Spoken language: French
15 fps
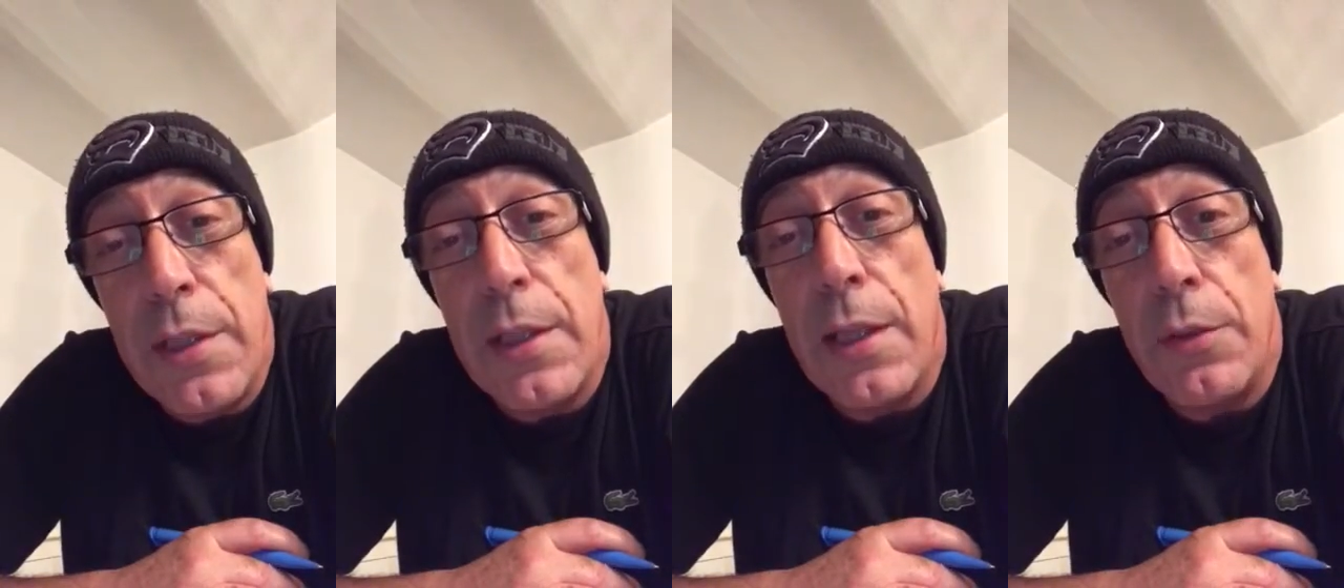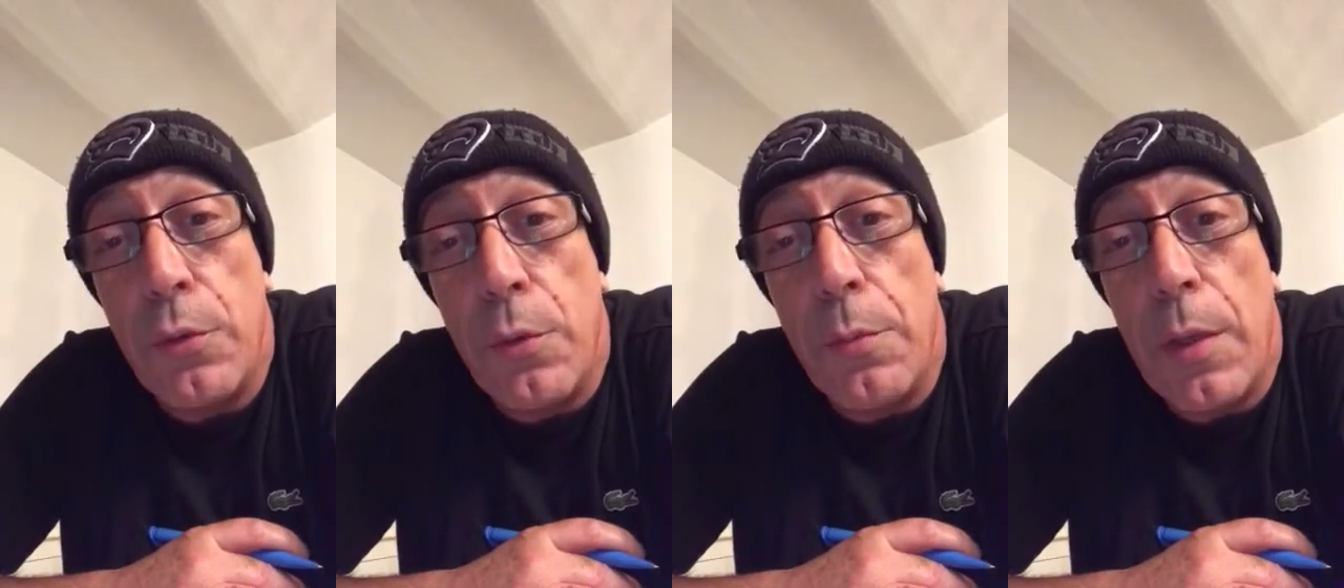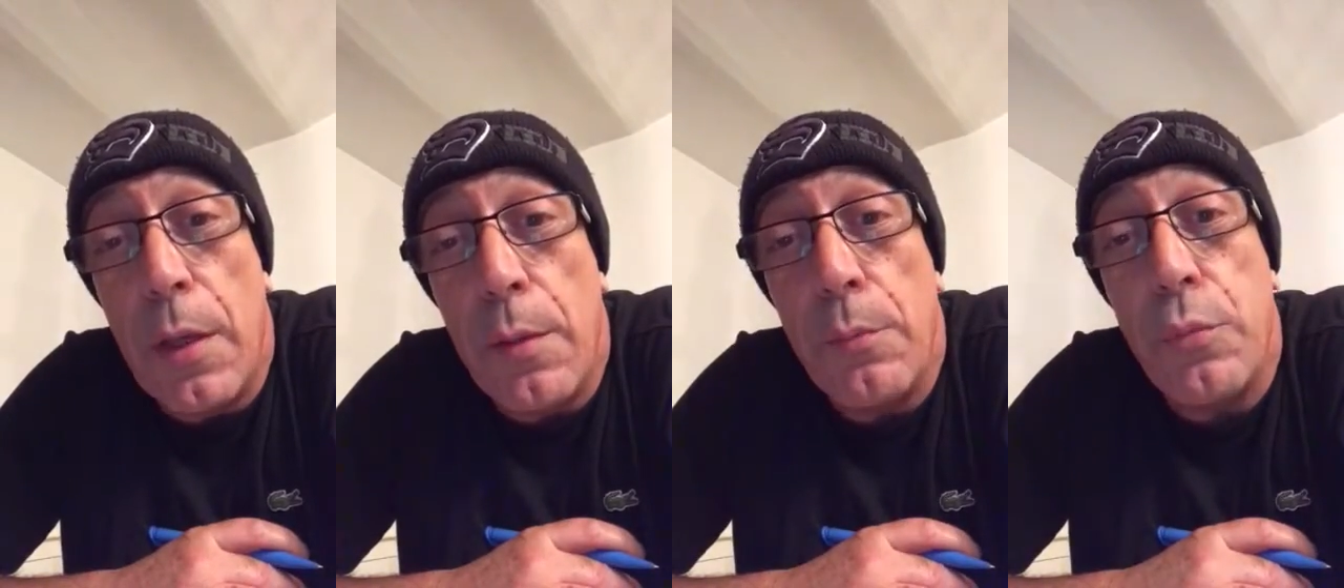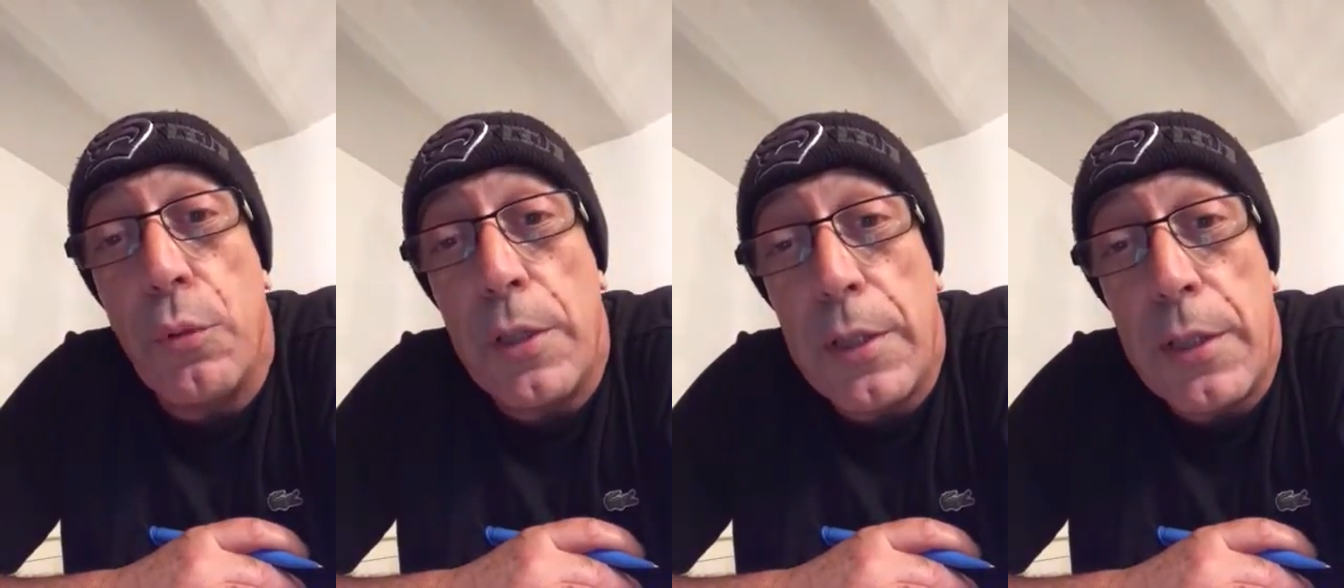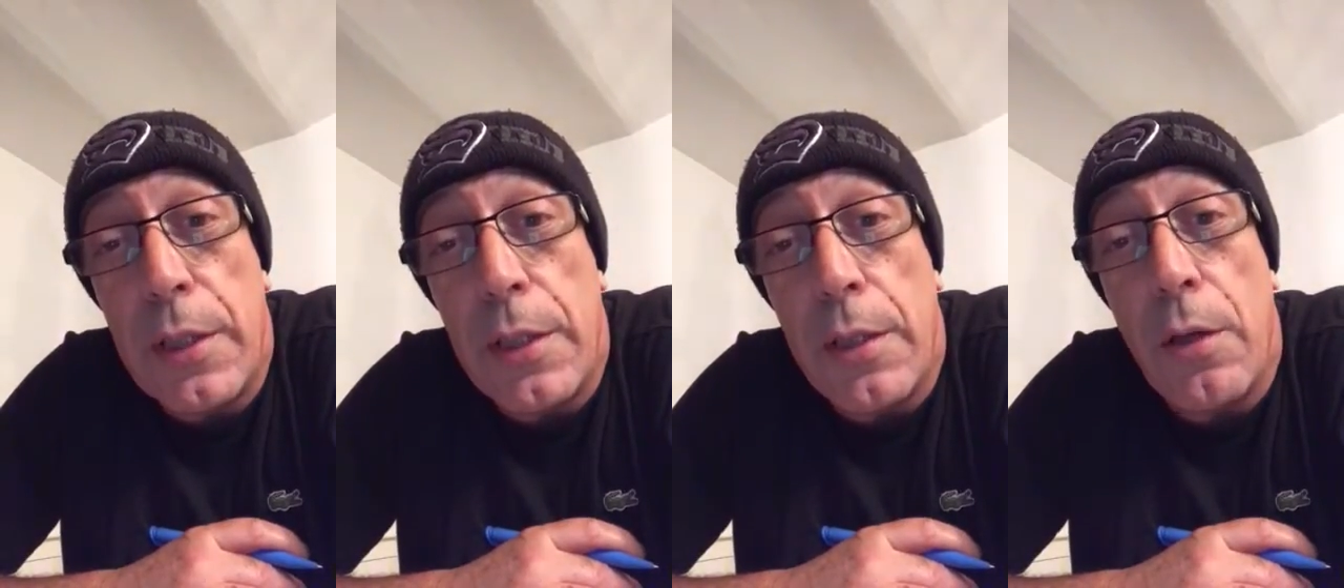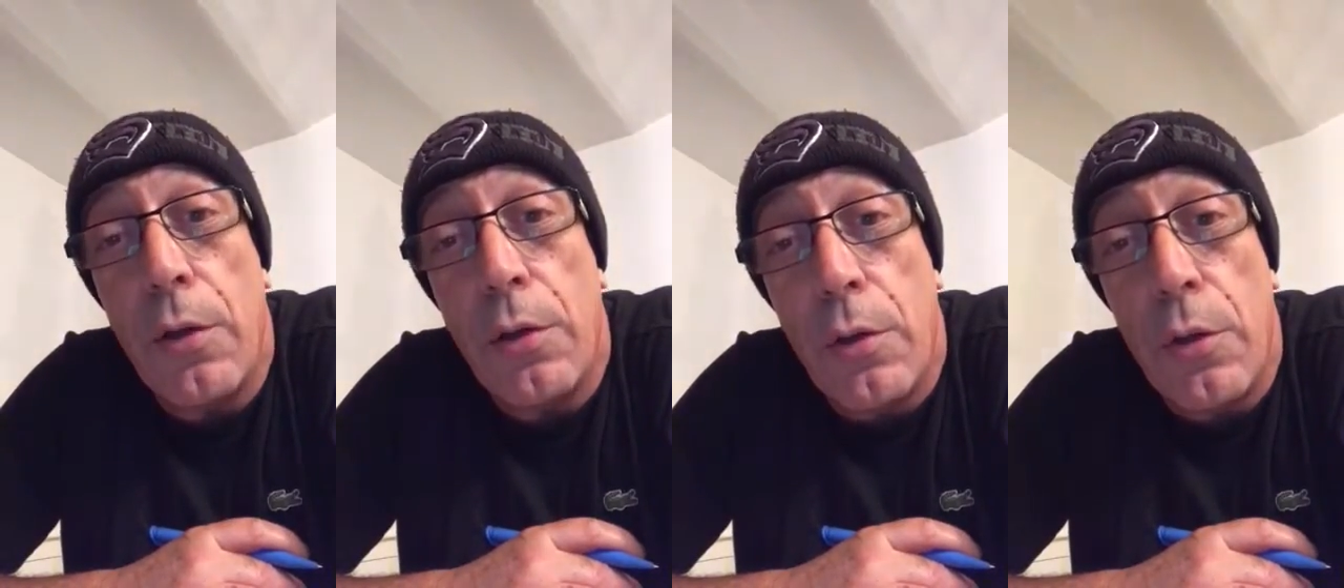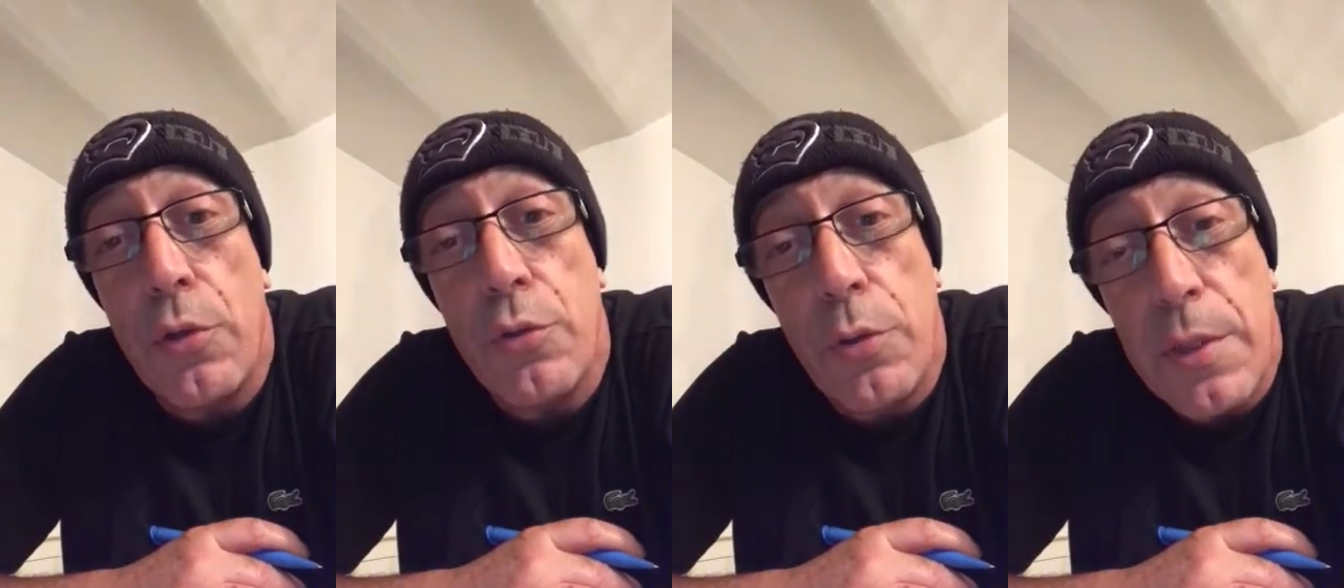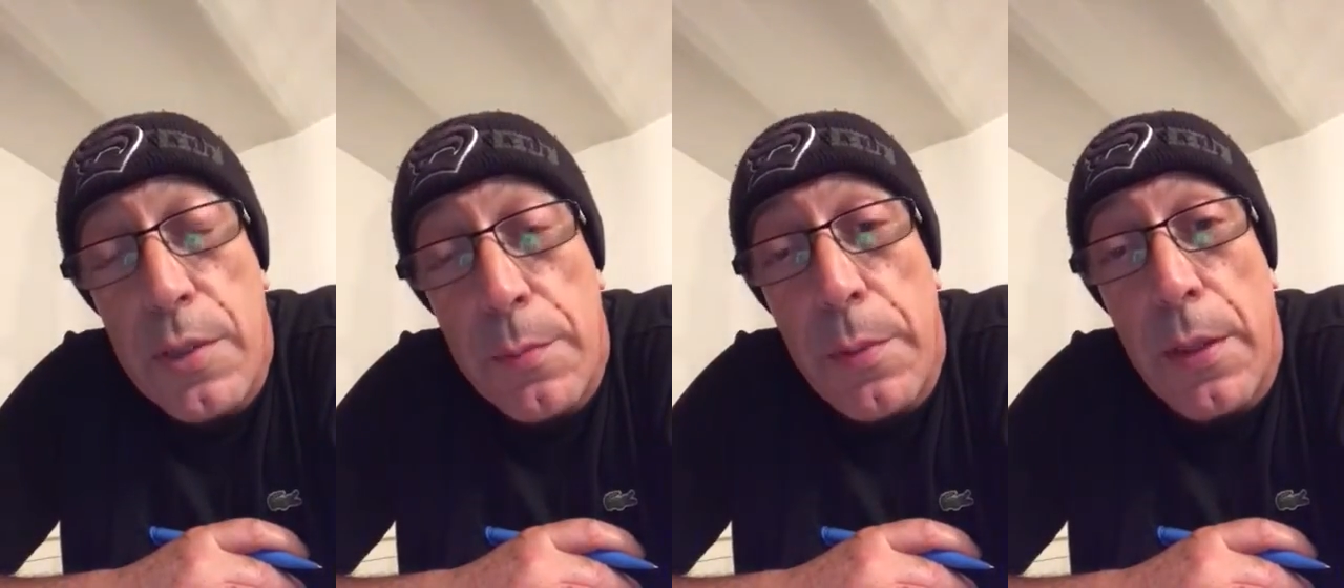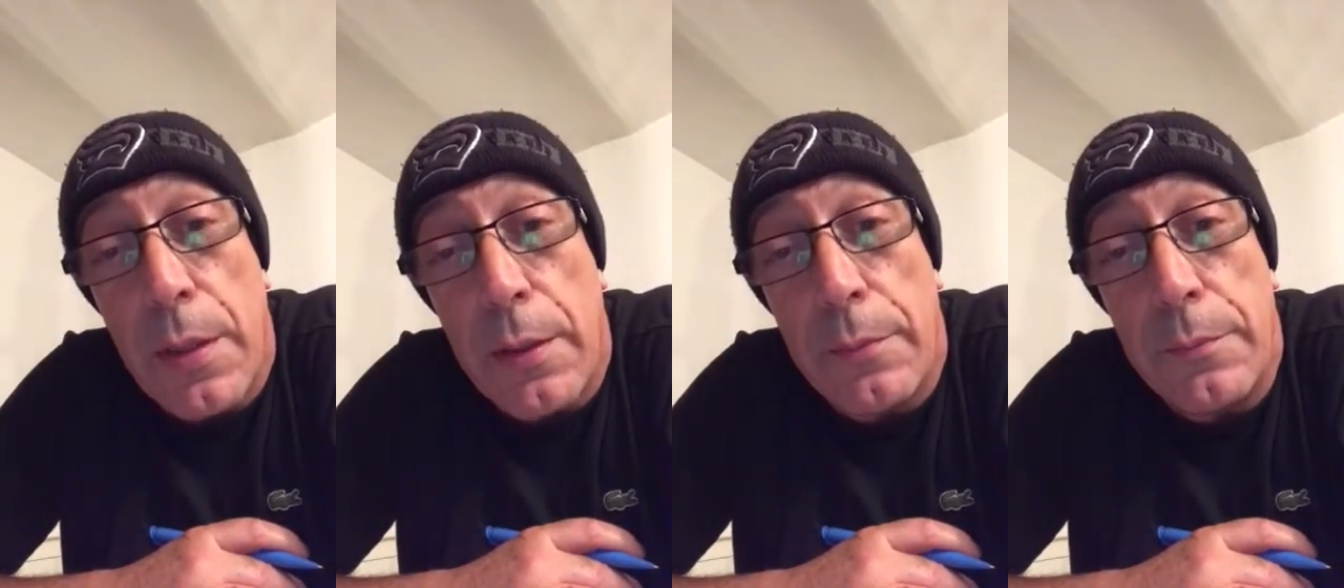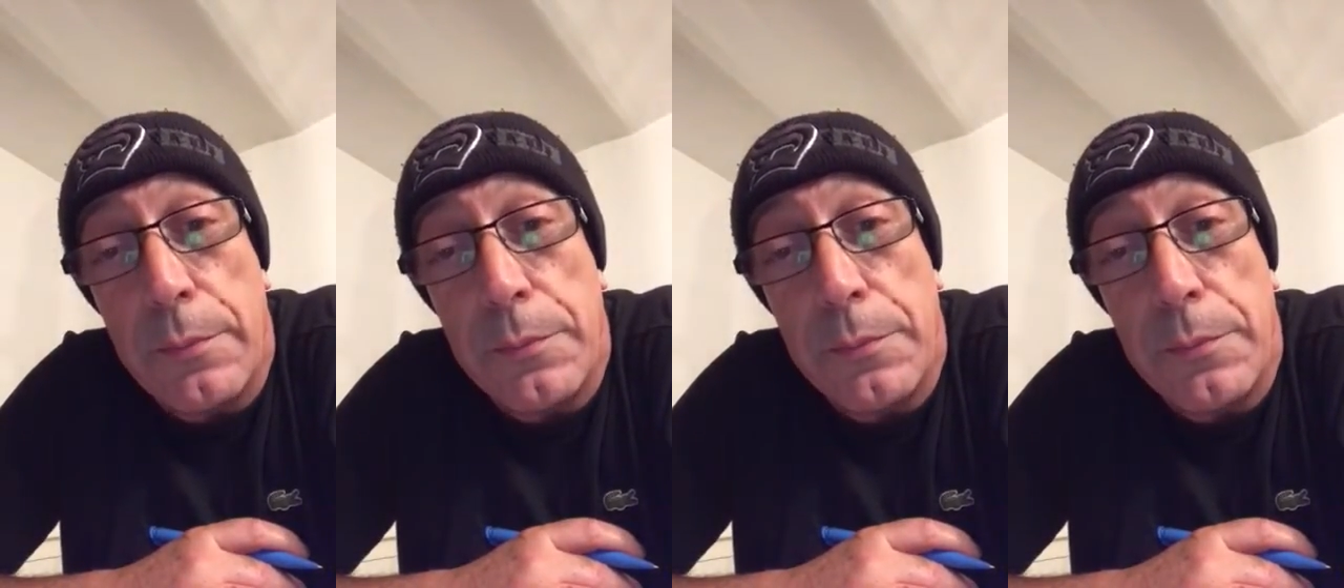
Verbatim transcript: et à demain pour les gains encore, je l'espère.